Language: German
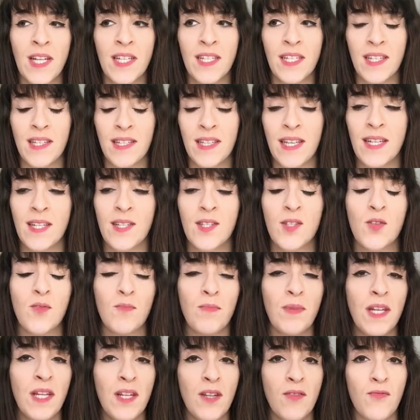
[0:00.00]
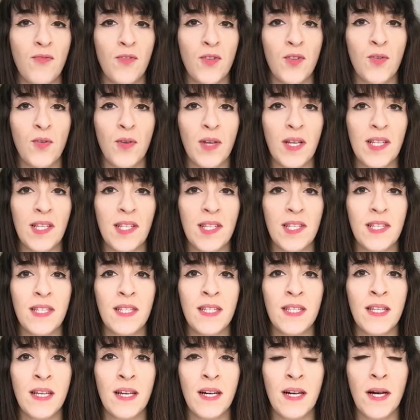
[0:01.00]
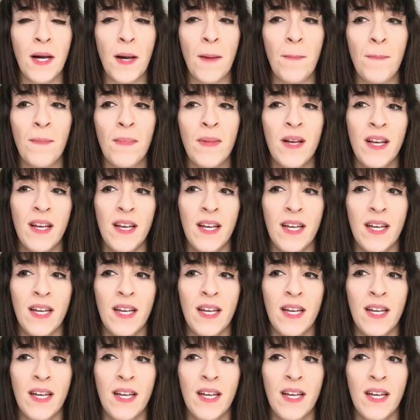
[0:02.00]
Interessantes zu bieten für Touristen, ähm,